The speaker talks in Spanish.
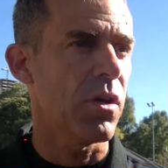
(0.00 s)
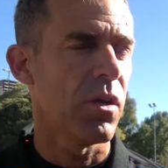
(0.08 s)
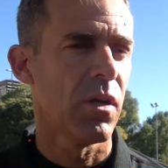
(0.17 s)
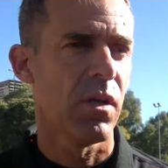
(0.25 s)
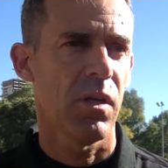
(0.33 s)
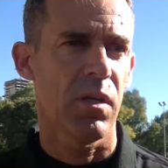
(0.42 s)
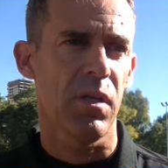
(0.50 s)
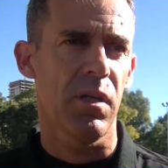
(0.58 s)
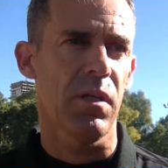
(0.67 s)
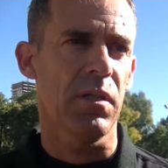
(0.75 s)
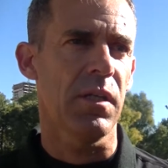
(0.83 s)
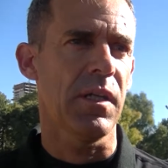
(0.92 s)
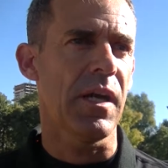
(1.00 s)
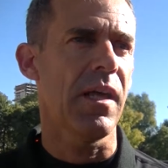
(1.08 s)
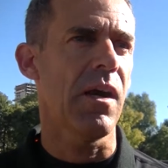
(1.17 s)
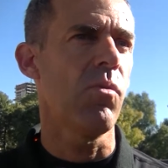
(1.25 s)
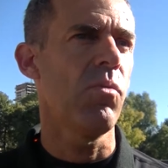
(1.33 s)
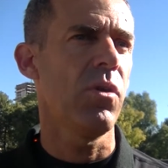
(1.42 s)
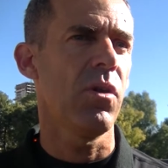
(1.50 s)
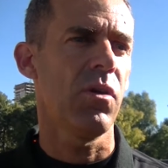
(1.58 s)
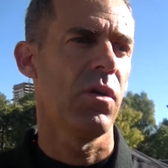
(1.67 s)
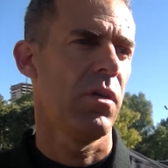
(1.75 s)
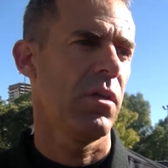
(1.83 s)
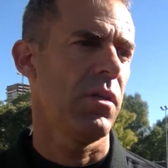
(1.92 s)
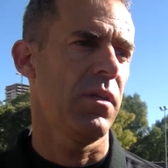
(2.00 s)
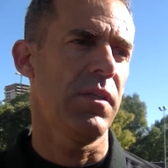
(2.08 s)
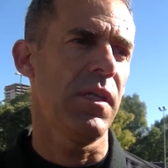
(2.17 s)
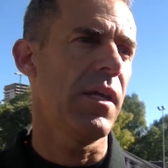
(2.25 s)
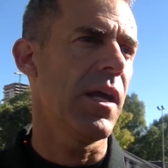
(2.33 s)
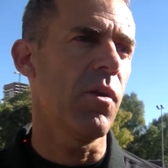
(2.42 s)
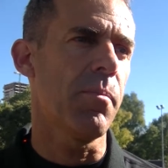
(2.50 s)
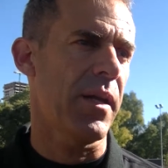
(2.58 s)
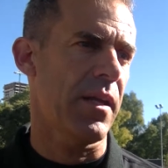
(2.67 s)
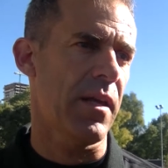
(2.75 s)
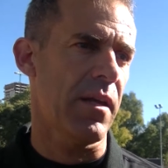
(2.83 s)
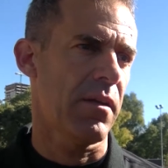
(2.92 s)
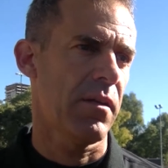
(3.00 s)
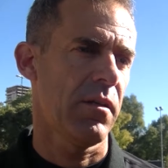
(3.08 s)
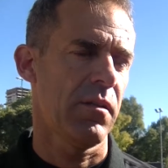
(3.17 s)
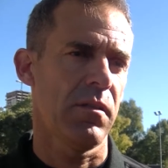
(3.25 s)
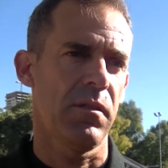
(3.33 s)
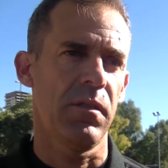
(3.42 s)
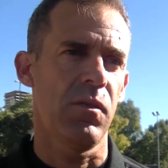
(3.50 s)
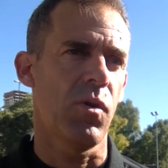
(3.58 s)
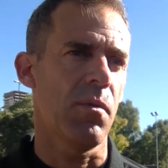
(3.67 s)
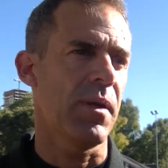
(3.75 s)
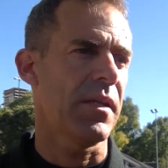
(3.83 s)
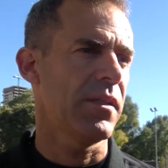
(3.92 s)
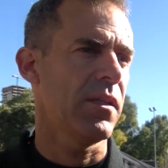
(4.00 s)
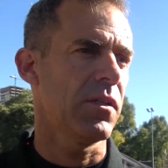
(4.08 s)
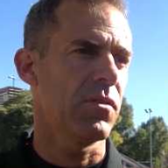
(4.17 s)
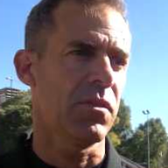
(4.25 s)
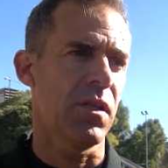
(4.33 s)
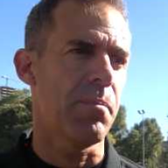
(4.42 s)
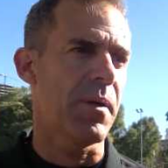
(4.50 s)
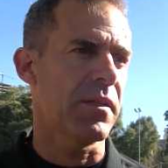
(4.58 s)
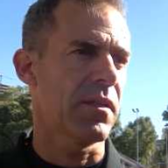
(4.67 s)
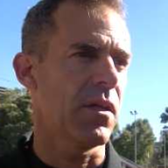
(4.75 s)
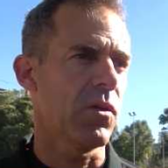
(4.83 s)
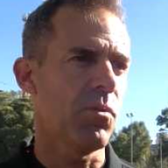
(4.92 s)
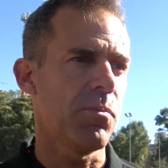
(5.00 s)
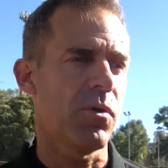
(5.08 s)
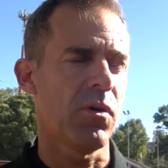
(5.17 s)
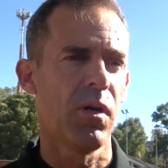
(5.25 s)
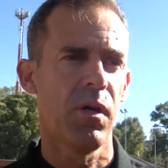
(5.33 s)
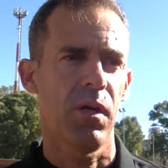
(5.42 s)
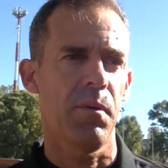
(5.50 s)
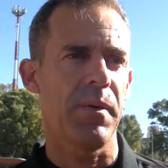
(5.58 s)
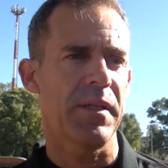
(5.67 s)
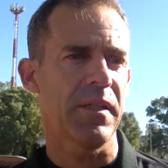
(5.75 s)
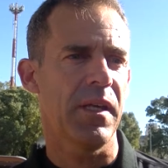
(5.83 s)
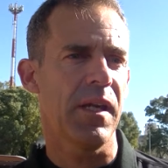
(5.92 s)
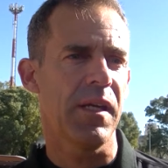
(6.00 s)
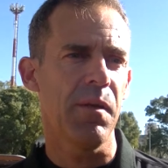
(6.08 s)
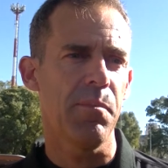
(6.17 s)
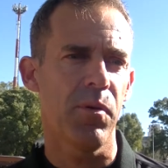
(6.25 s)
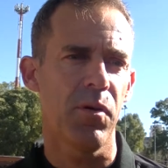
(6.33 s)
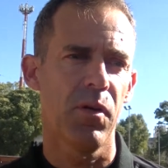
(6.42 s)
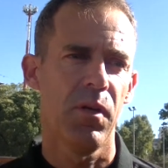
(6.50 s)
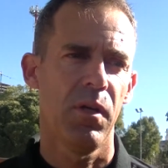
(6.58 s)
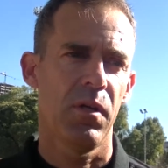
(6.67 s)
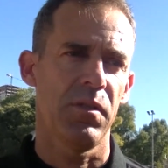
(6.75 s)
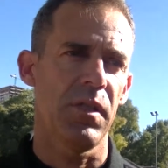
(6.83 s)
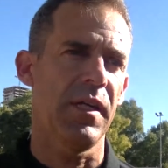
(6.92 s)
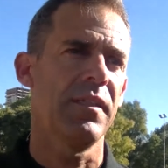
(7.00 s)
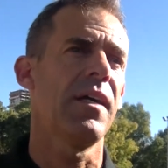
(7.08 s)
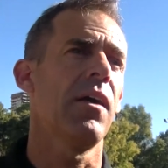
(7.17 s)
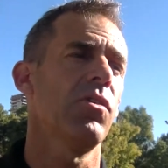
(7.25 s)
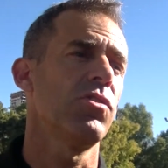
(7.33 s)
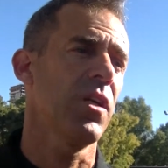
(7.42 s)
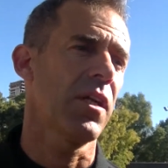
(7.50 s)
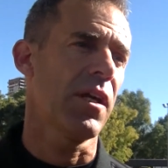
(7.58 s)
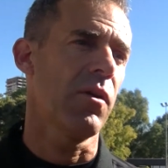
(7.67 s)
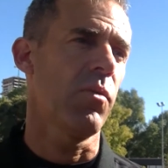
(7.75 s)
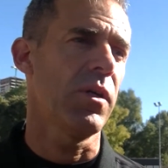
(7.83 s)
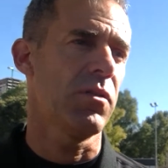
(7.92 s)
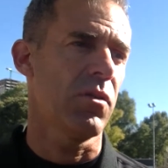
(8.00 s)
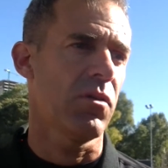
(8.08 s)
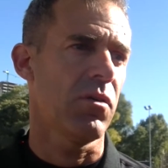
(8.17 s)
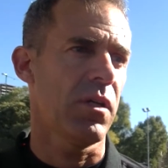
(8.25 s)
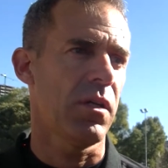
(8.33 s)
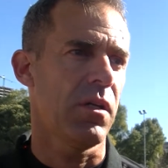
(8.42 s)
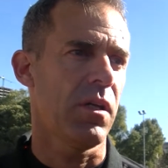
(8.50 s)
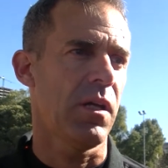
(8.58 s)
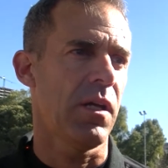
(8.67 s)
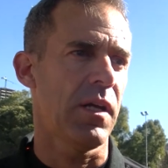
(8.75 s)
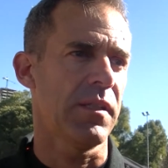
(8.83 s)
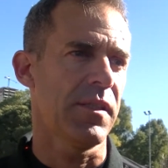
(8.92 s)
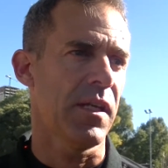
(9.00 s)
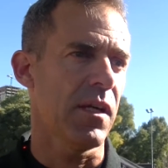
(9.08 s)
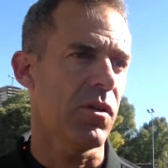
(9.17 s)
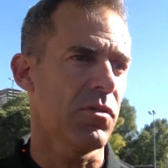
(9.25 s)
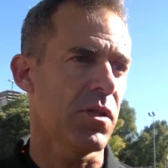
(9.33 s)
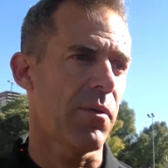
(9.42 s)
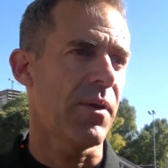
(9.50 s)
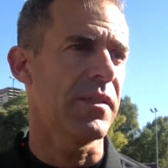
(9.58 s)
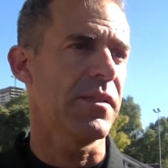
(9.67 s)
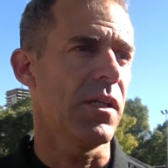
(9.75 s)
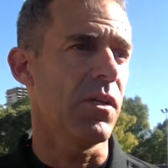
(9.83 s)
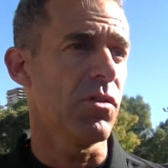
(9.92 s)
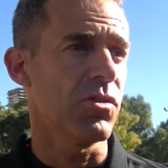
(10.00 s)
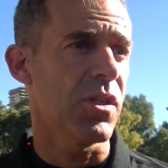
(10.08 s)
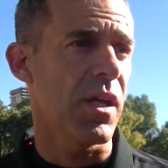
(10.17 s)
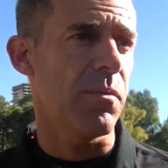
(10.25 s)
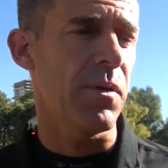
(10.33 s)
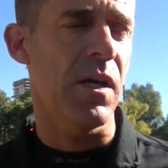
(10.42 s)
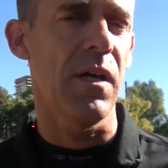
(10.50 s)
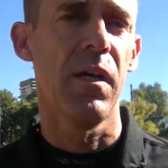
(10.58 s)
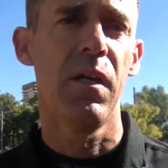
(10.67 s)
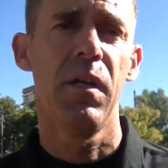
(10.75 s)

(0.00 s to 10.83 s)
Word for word: Eh, cada uno eh, tiene algo para dar y Juan Martín es parte del grupo, es parte del equipo, ya ha estado cerca nuestro en, en las series contra Brasil y con Serbia,